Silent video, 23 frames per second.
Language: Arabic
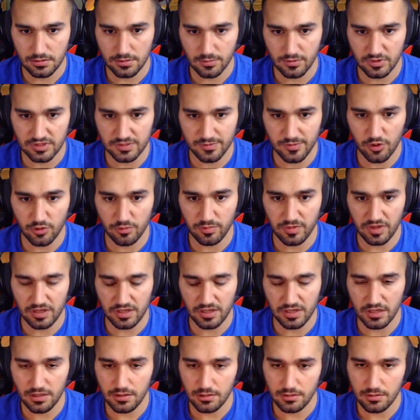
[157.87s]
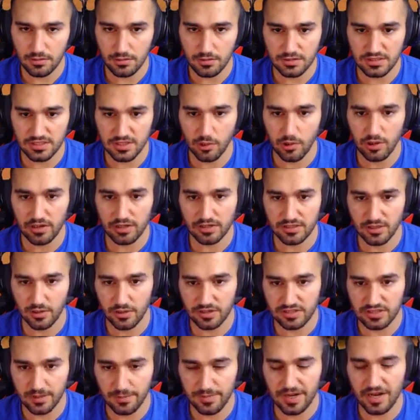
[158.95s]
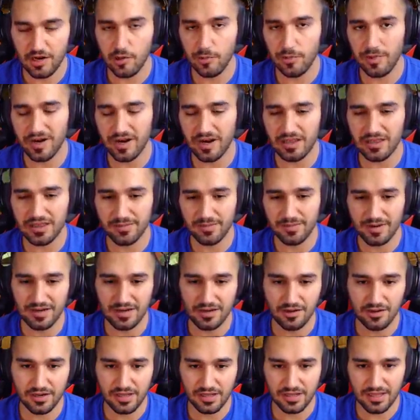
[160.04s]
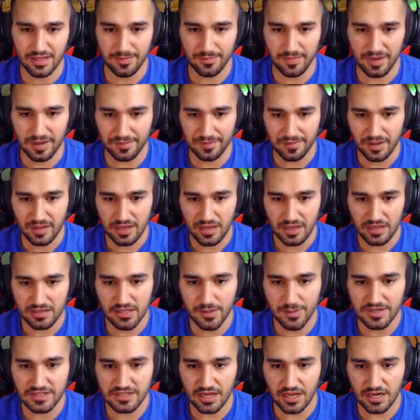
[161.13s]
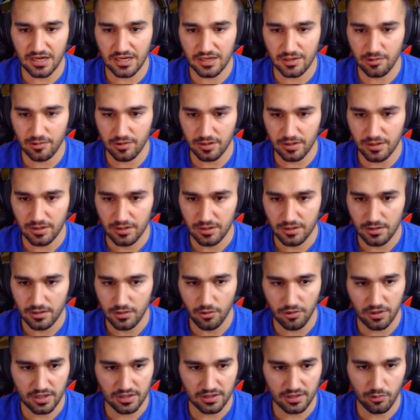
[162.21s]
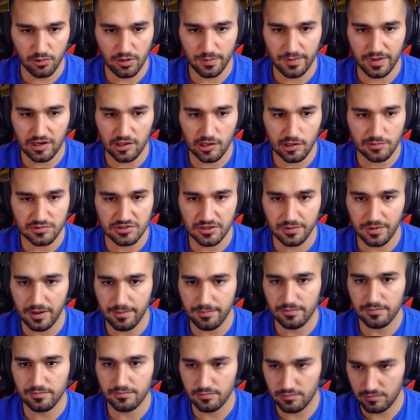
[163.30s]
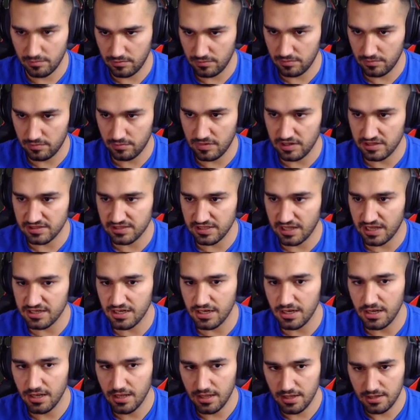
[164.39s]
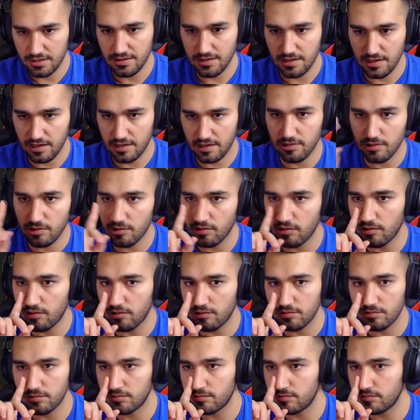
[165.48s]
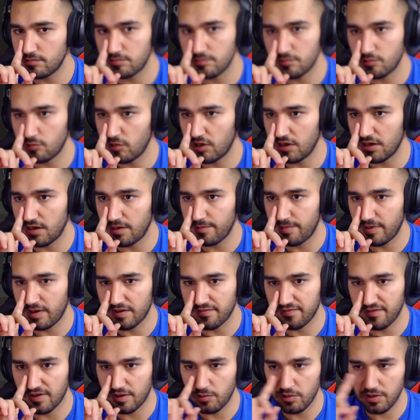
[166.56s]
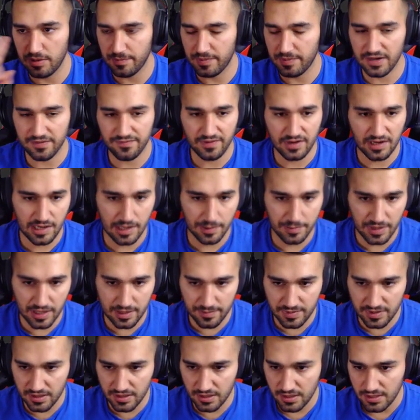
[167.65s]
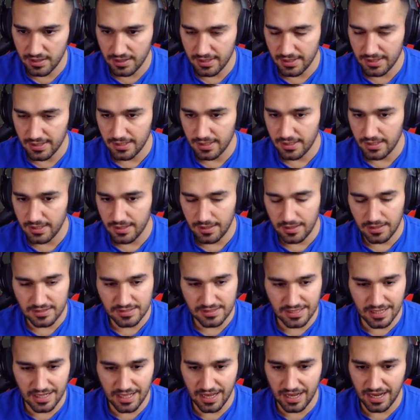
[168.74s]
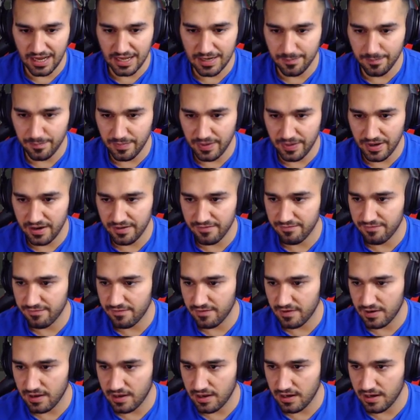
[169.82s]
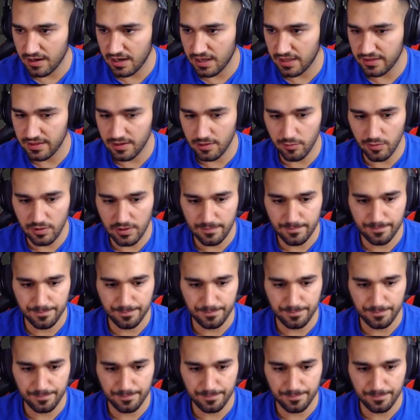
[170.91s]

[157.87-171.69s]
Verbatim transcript: 580 ثواني ثواني شباب لانه بالراتب اللي هون هذا دمج قليل هون اوكي طولي بالكم شباب ما نستعجل لانه وين البارفال وين البارفال حبايبي سلاح البارفال هذا هو